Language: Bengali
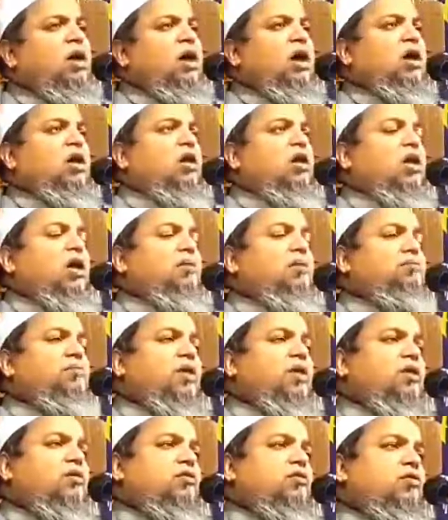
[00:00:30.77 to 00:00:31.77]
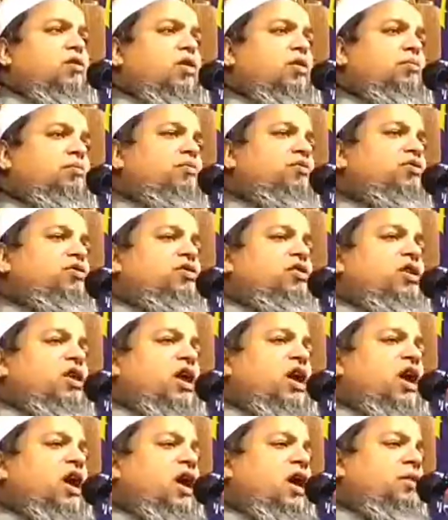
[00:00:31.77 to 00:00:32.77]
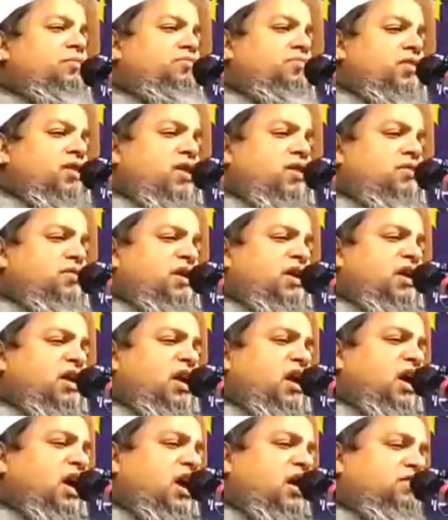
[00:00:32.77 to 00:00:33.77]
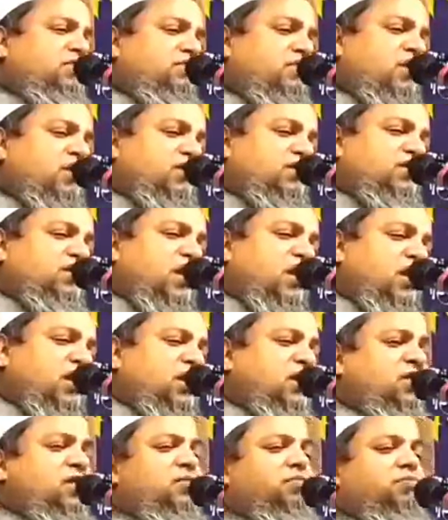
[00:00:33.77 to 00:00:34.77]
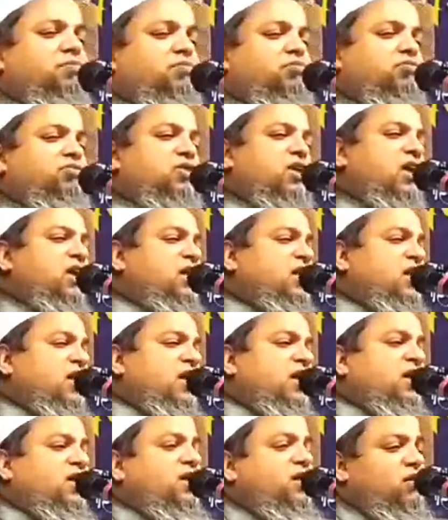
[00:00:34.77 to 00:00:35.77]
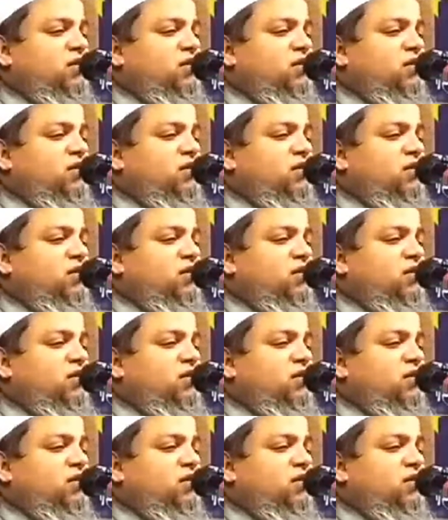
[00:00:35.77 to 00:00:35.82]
আল্লাহ আপনার রহমত দিয়া আপনি আমাকে আপনার জান্নাতে পৌঁছায় দেন